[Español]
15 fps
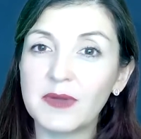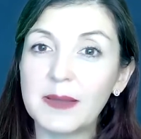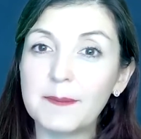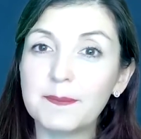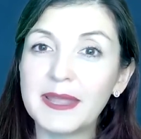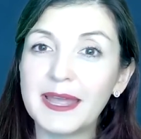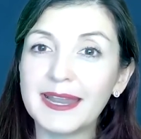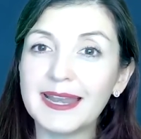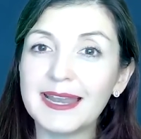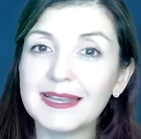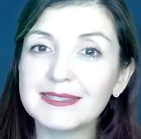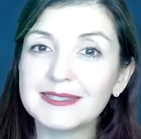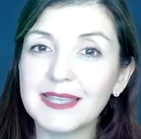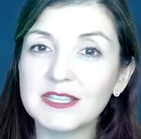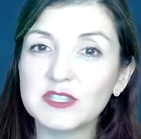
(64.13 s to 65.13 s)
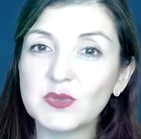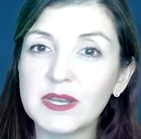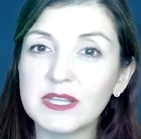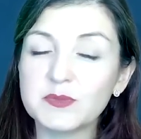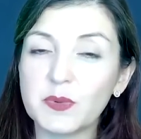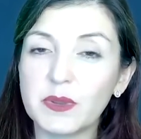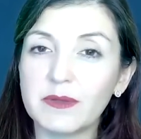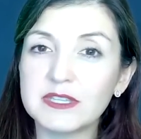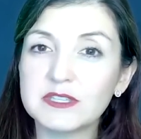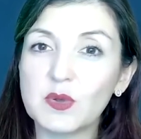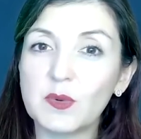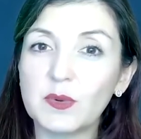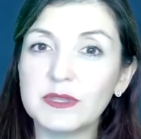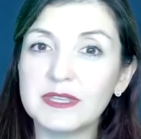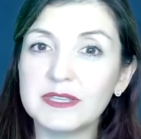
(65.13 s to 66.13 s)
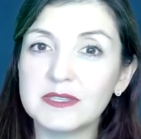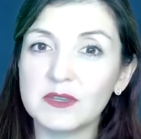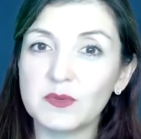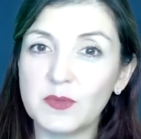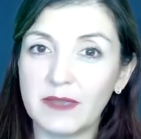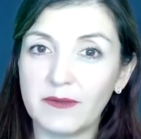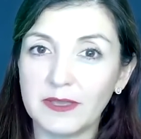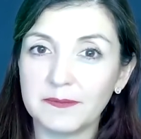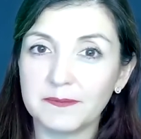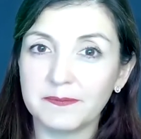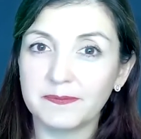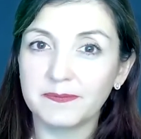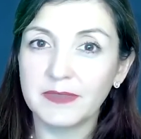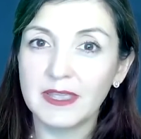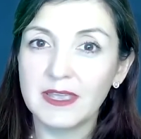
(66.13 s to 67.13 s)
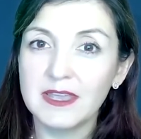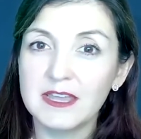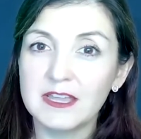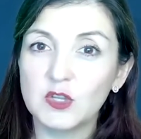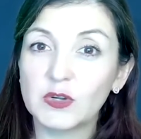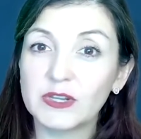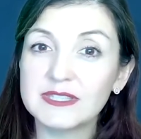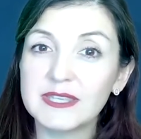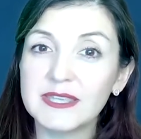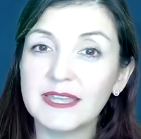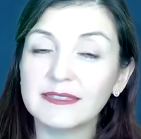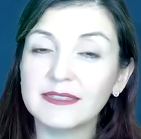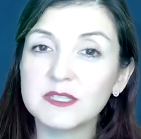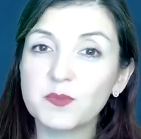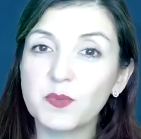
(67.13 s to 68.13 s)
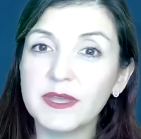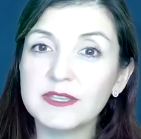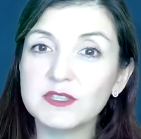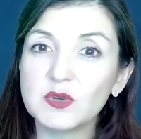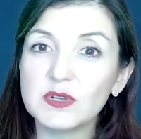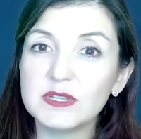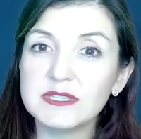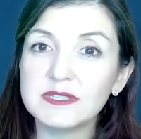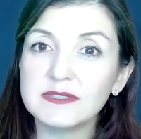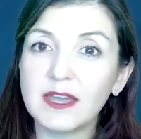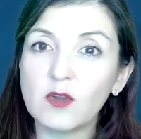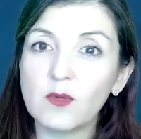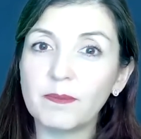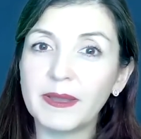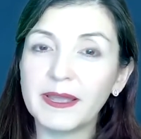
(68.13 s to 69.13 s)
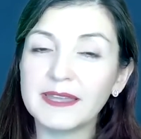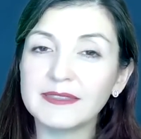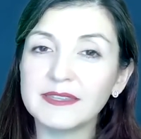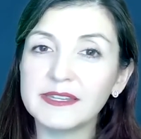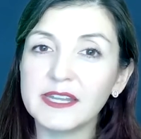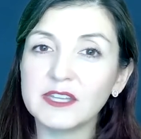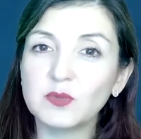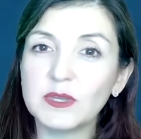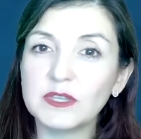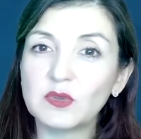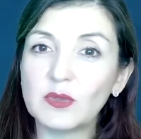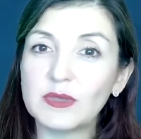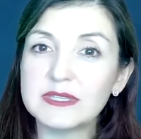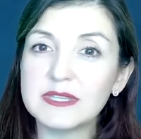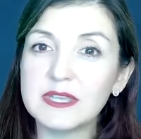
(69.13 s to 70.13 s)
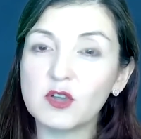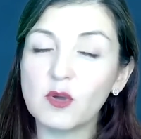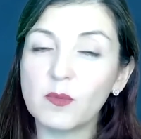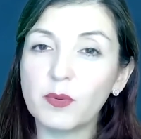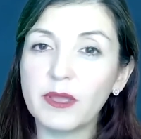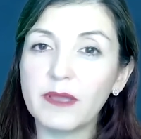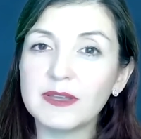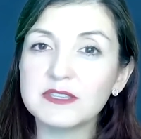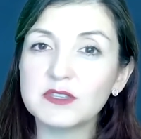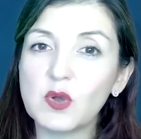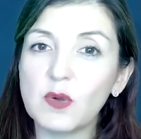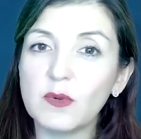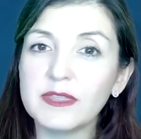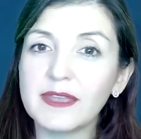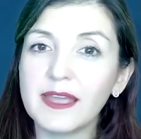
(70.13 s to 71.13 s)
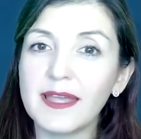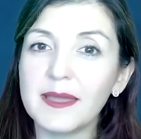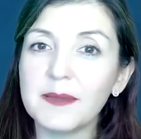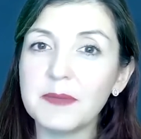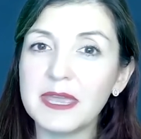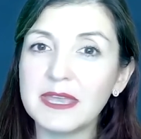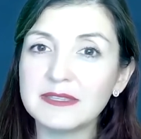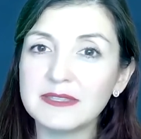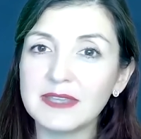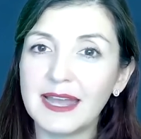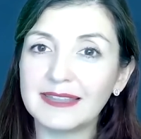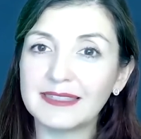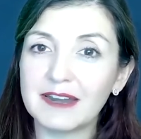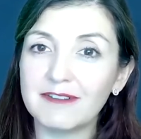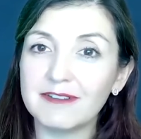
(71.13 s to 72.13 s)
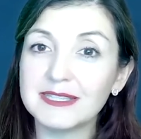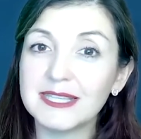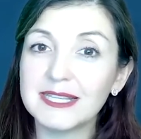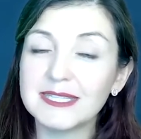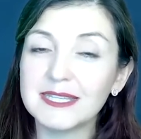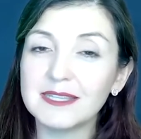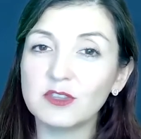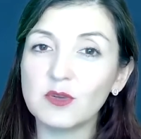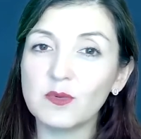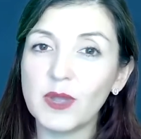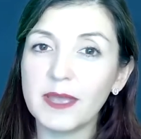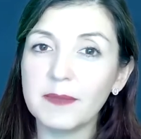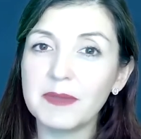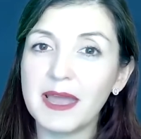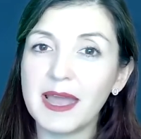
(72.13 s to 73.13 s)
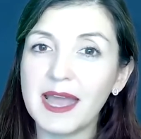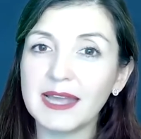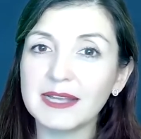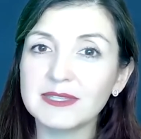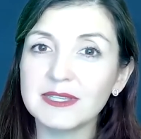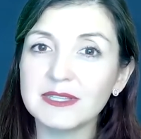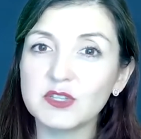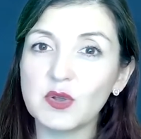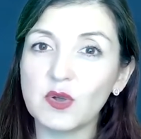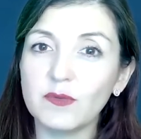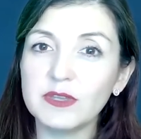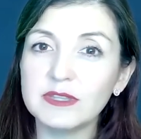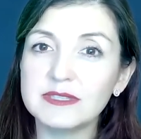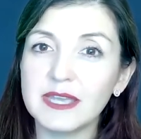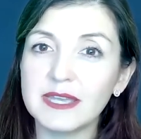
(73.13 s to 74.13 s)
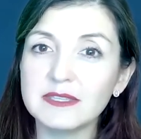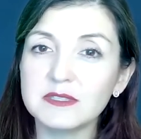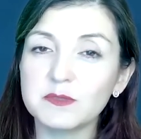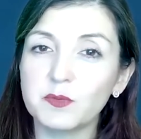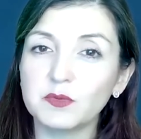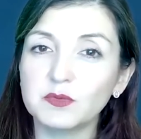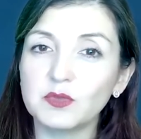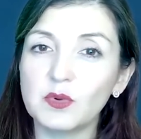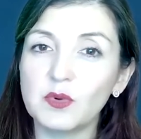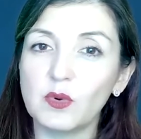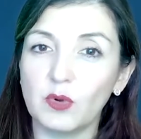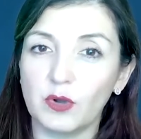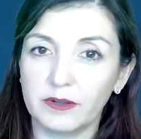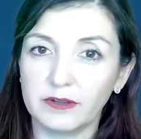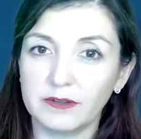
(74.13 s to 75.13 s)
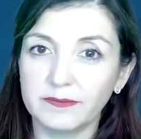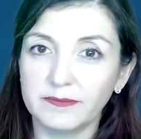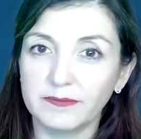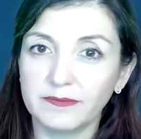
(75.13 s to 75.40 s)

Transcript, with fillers: va a ampliar el acceso a las pruebas COVID-19. Los residentes pueden solicitar un paquete gratuito de cinco pruebas COVID cada mes a través del sitio web accesscovidtests.org.